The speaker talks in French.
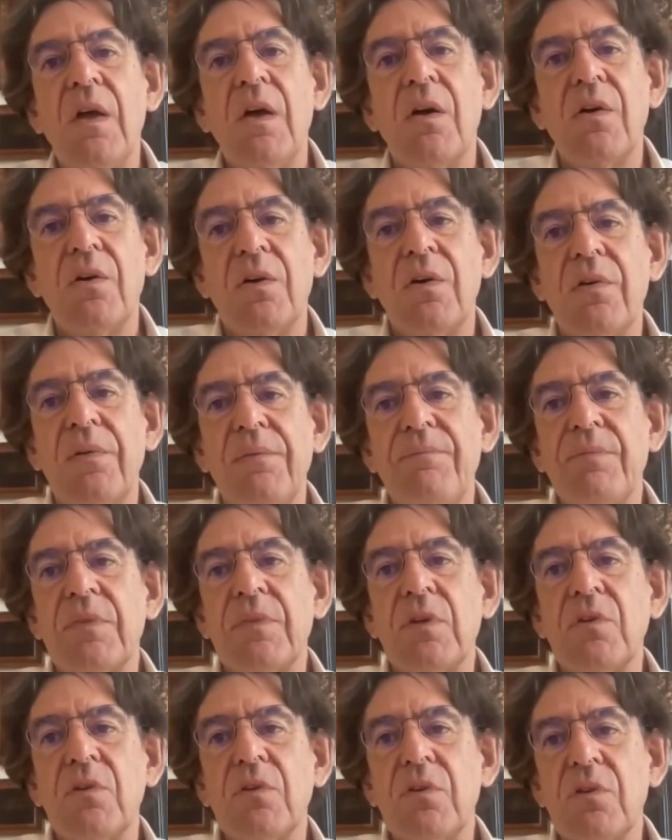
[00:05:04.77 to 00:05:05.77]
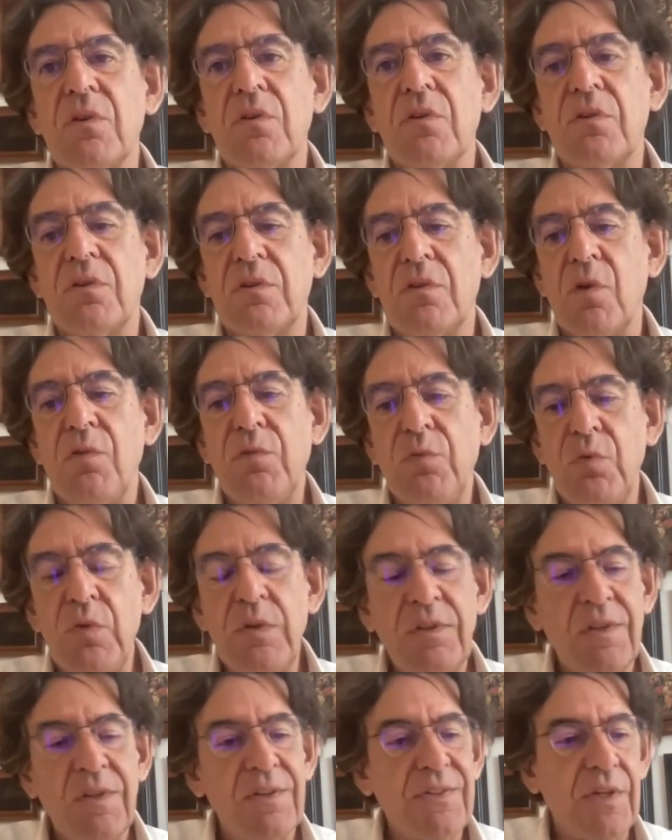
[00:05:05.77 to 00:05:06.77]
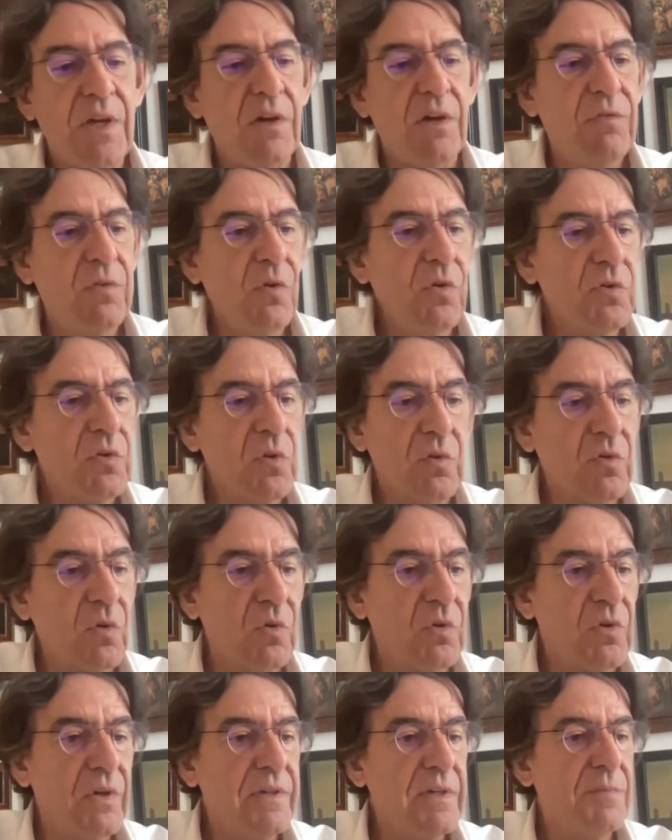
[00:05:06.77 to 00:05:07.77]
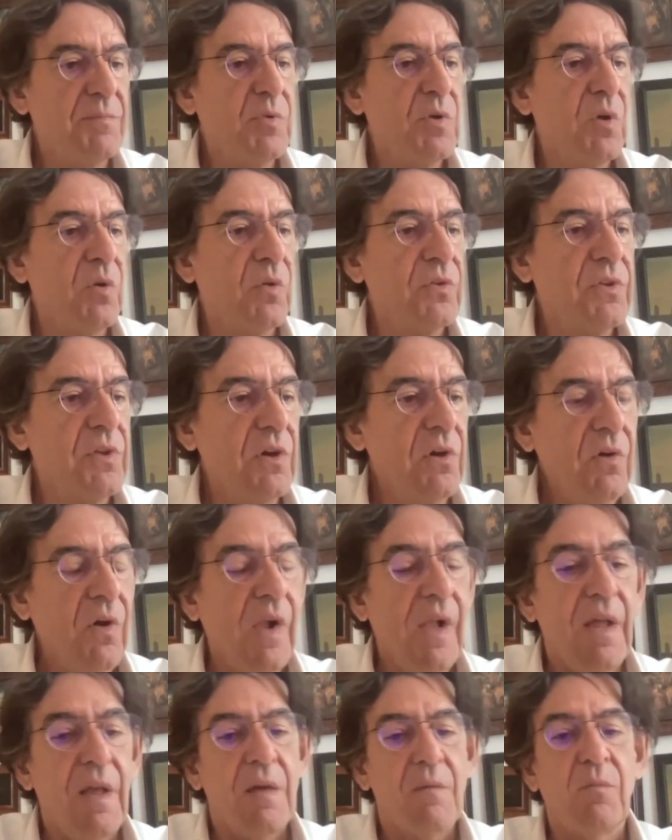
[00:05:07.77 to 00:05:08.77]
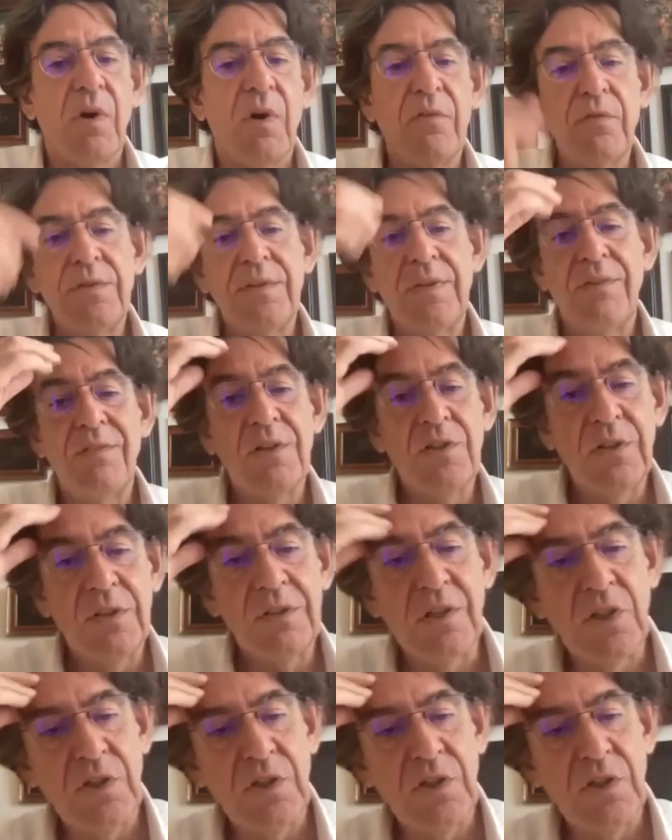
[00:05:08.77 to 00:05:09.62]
euh, de, fuite des cerveaux, donc on connaît depuis longtemps. Moi, vous savez, j'étais